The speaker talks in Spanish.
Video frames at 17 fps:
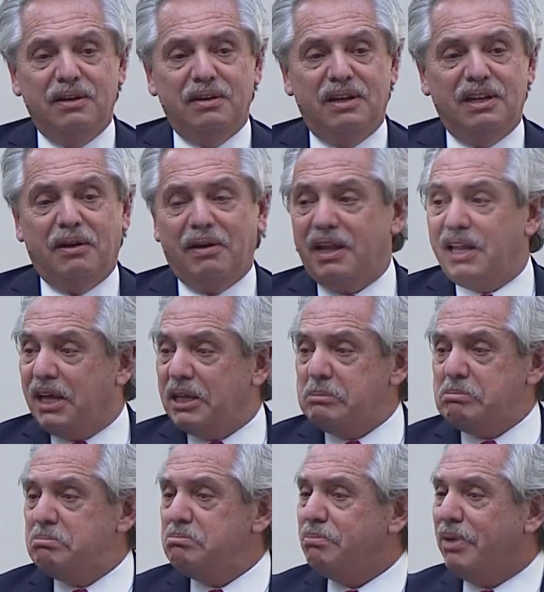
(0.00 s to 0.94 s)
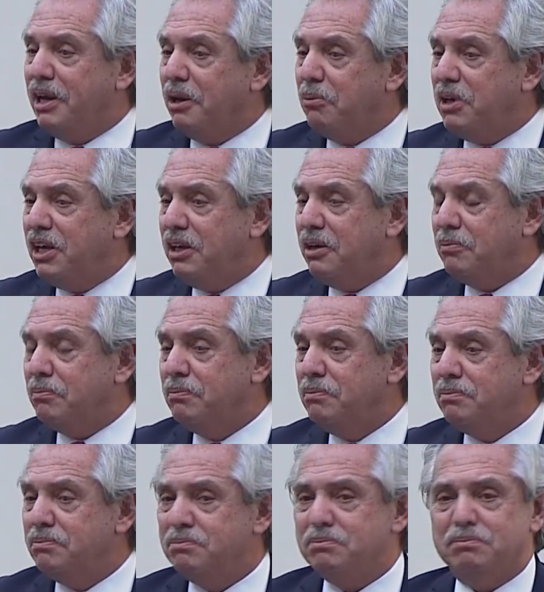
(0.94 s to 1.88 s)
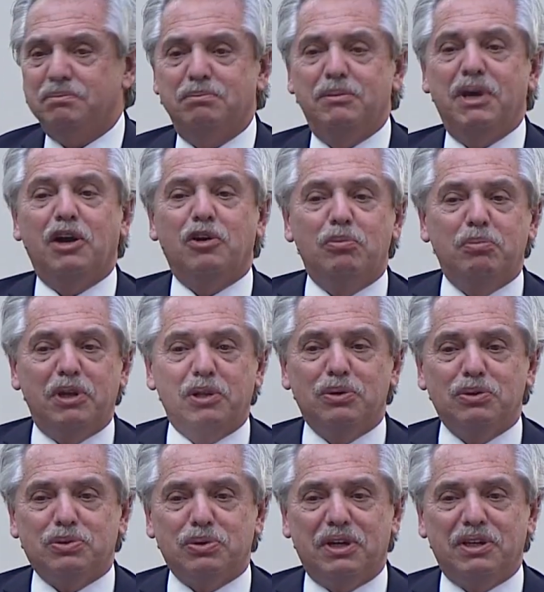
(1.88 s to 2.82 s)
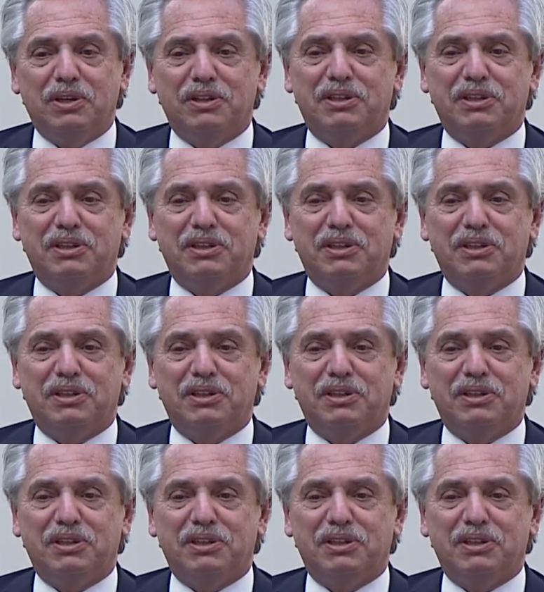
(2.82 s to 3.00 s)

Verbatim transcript: La verdad, para mí, me han cumplido un sueño.